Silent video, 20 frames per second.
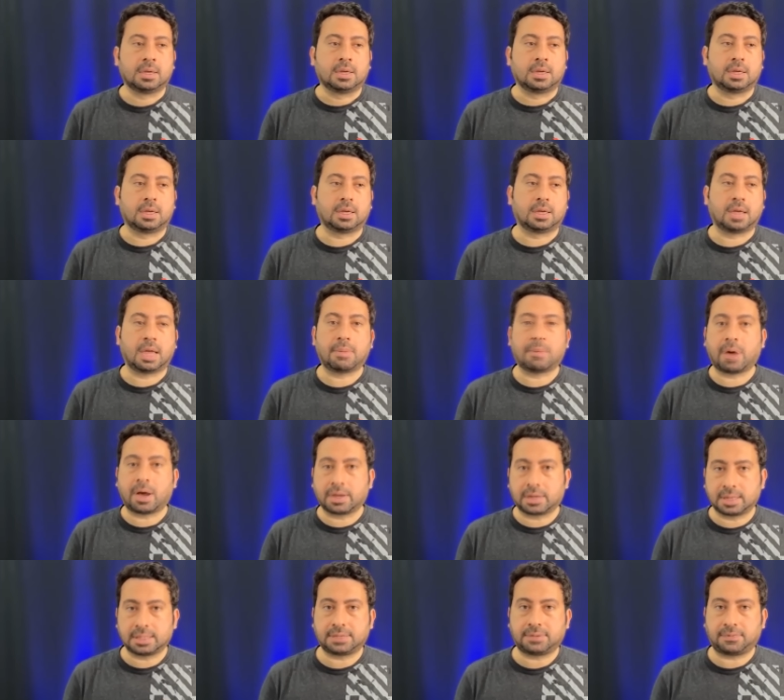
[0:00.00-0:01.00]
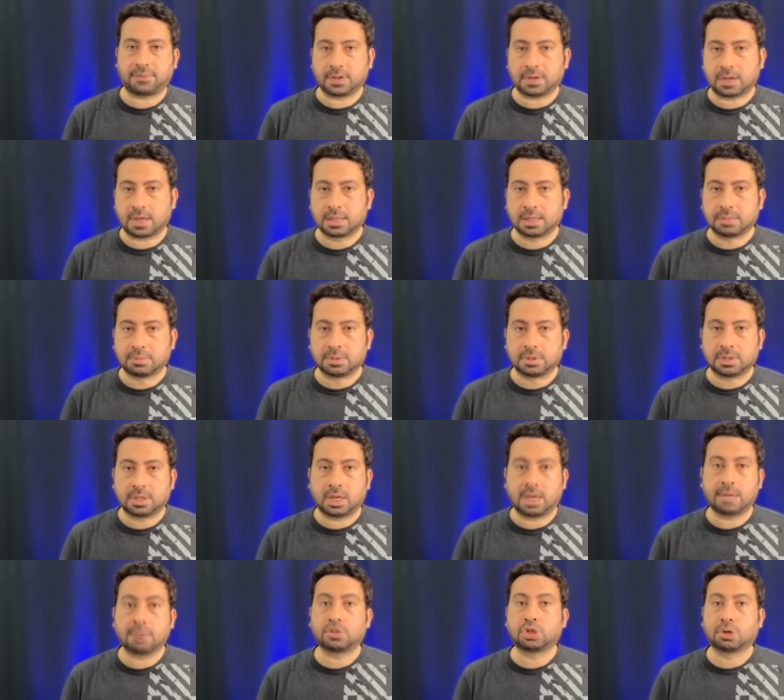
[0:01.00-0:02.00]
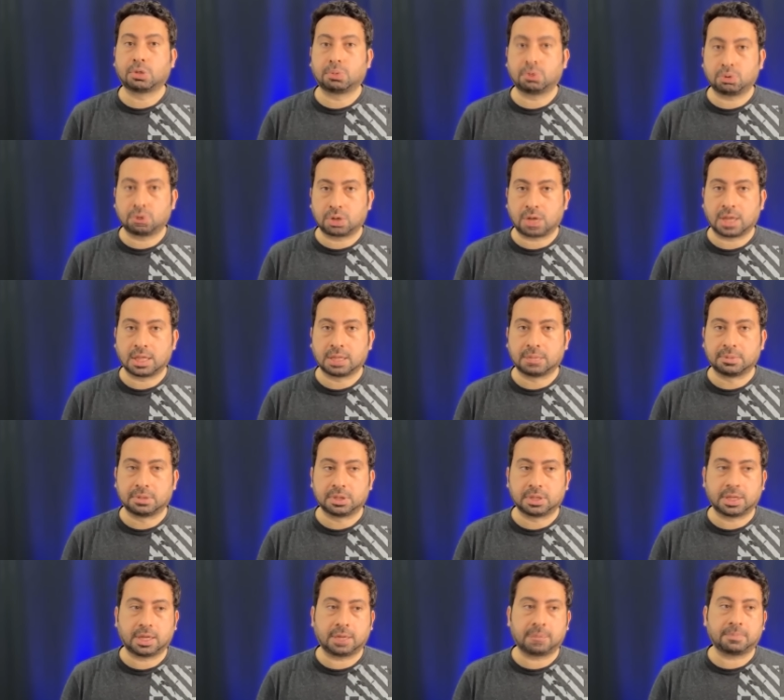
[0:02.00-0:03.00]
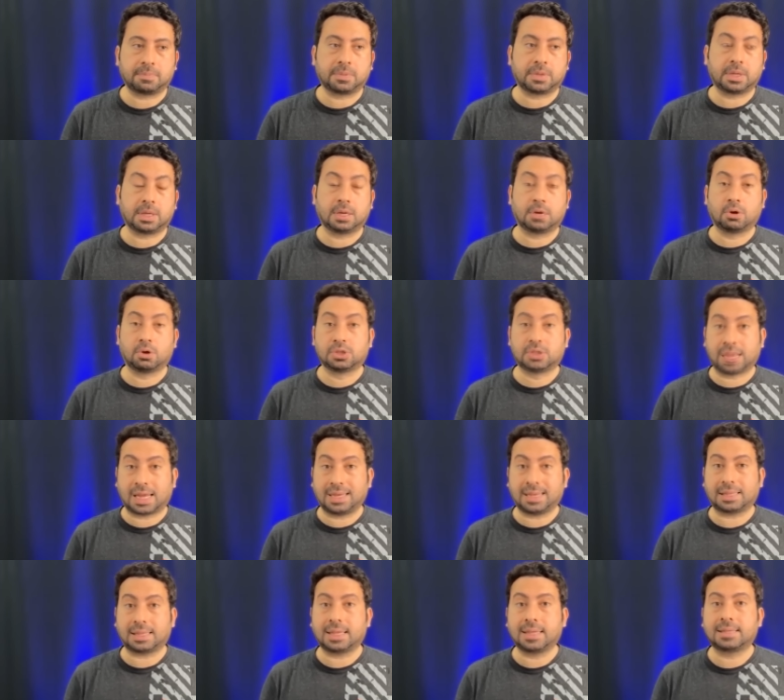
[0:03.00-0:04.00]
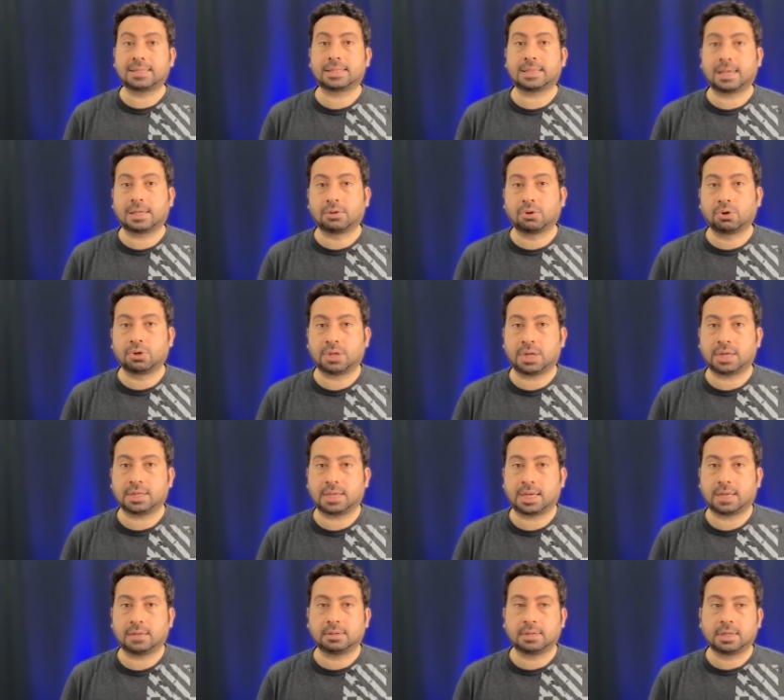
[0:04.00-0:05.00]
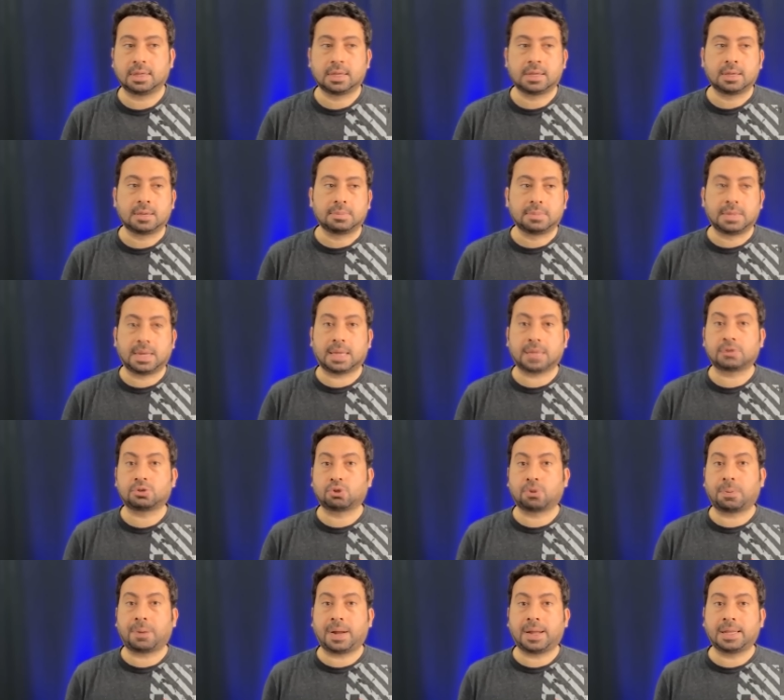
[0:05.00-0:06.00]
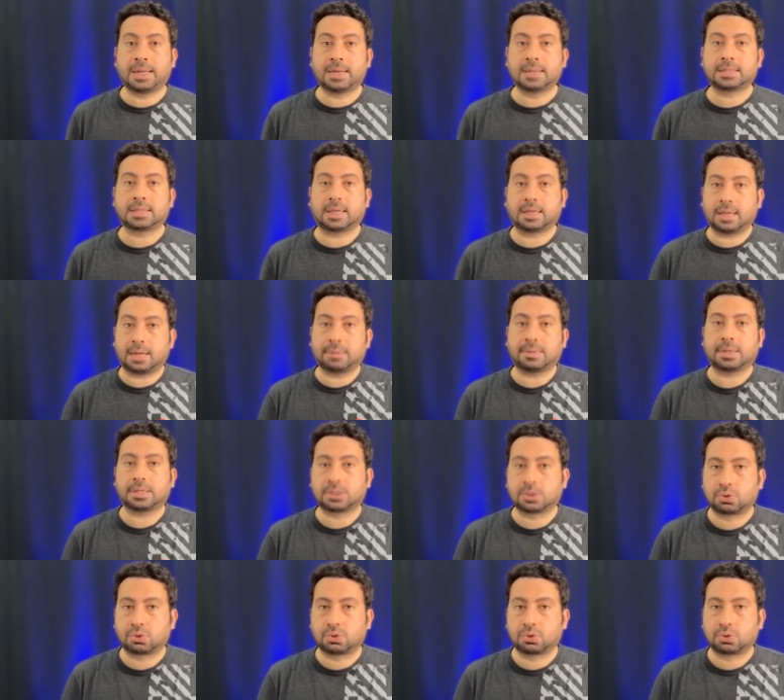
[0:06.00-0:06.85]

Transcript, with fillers: e, hem agresiflik anlamında hem çabukluk anlamında özellikle iç sahada oynarken biraz stoperleriniz kadar baskı